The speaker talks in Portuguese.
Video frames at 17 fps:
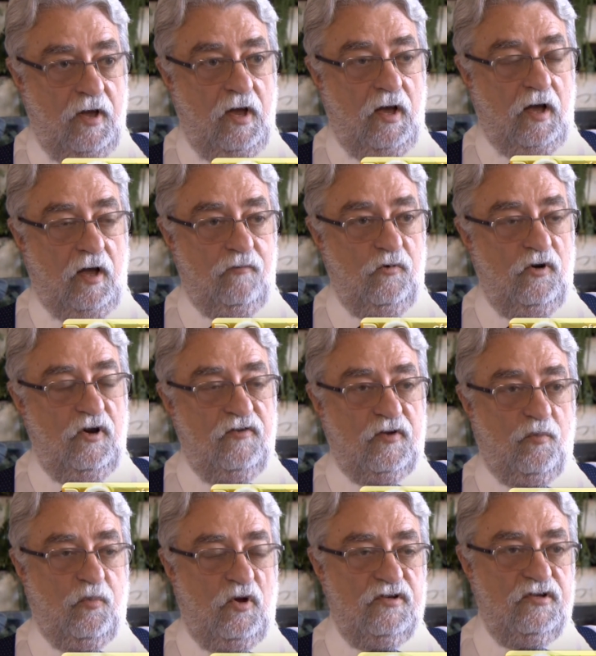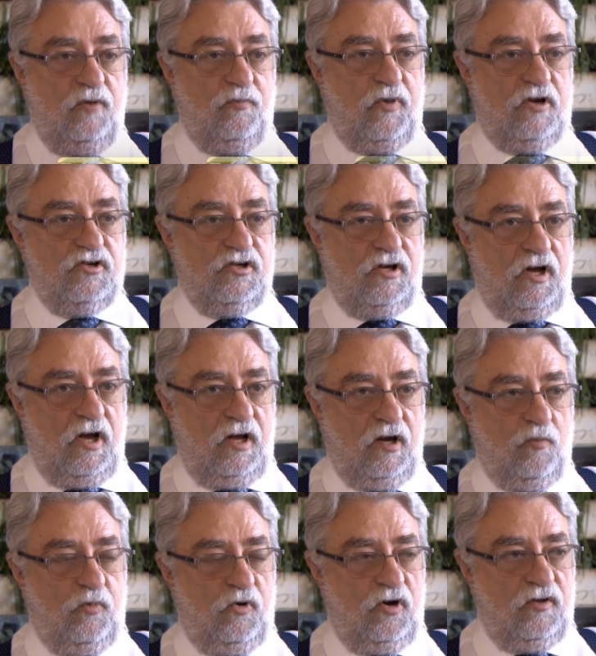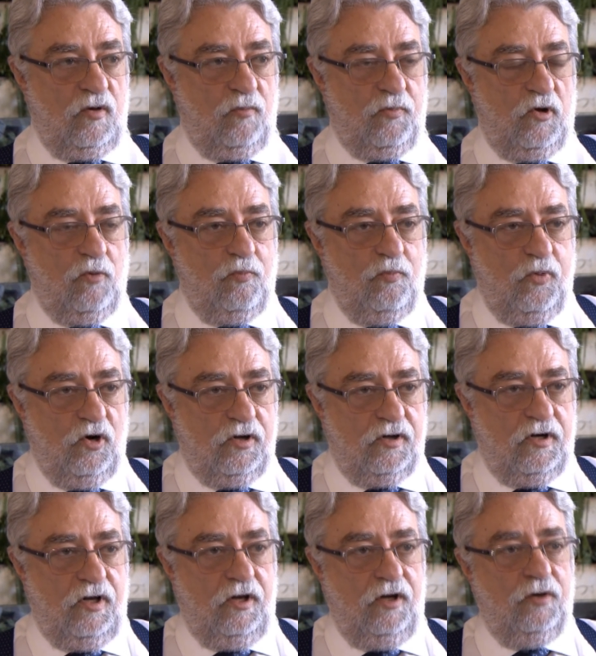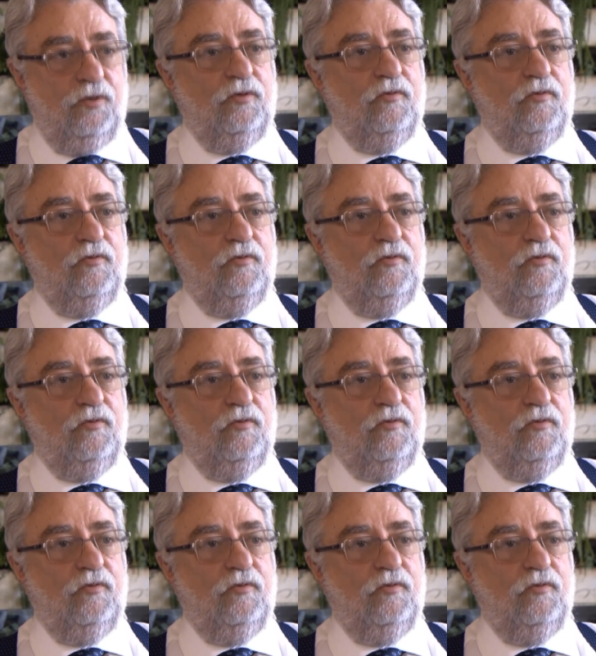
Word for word: A violência pode ser praticada, por exemplo, pelo porteiro,